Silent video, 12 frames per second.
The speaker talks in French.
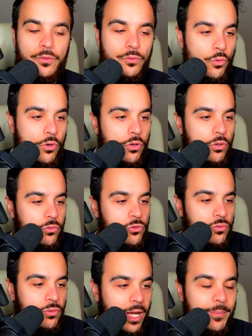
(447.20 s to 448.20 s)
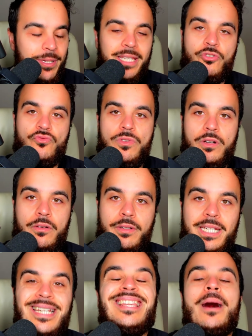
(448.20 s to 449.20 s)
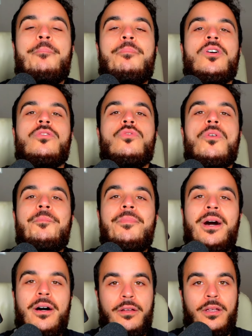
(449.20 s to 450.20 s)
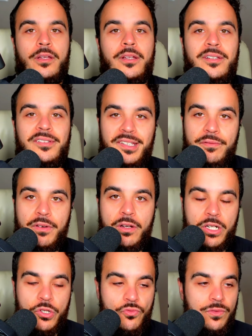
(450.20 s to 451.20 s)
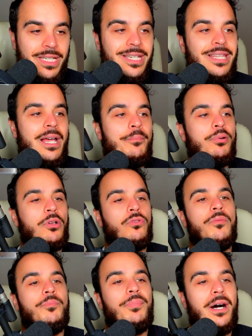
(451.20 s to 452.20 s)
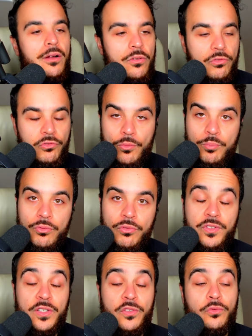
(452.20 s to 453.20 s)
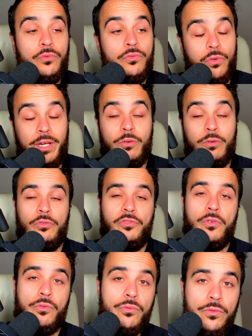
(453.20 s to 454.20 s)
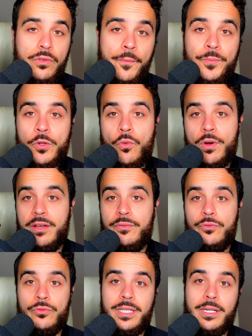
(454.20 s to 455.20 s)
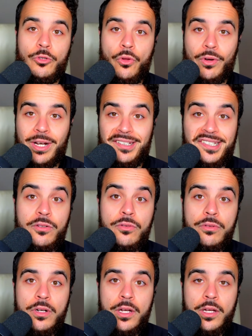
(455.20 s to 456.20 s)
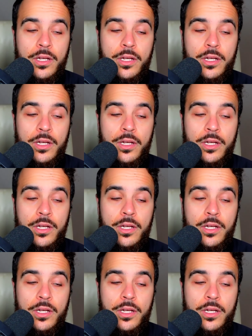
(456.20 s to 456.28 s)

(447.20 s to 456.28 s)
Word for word: Donc quand tu ramènes un joueur qui t'apporte pas cette valeur ajoutée, qui t'apporte pas ce plus, et surtout dans les grosses rencontres, on l'a vu notamment dans le Classico,